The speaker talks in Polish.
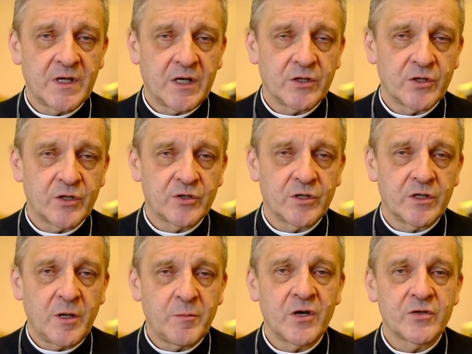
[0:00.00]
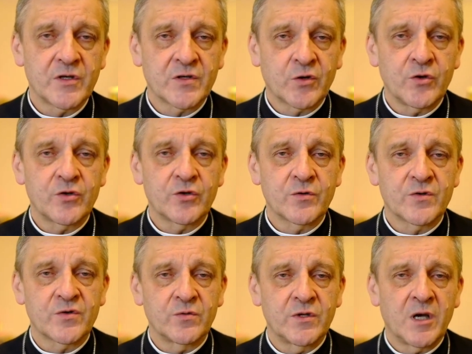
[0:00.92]
Zdaje się, że niemalże skończył
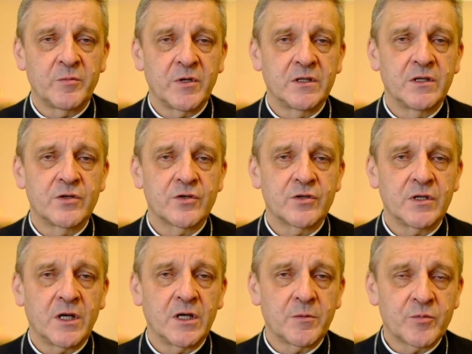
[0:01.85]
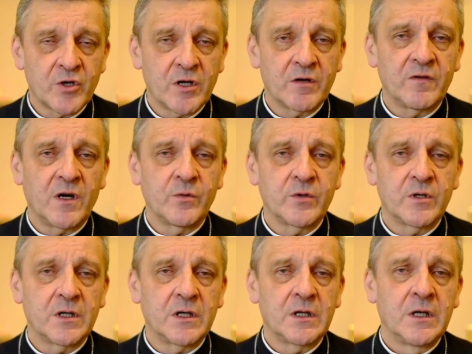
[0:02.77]
studia medyczne, ale przerwał
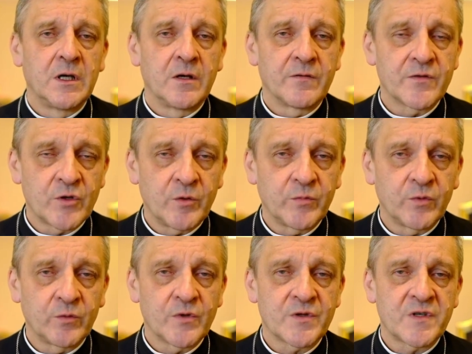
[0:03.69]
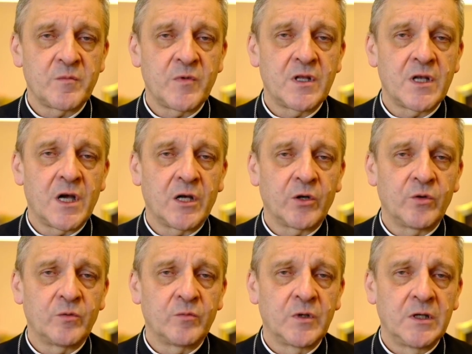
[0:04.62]
je, wstąpił do
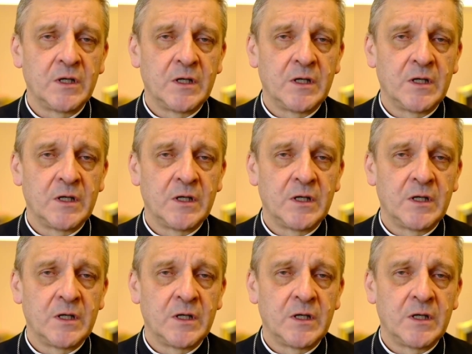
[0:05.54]
seminarium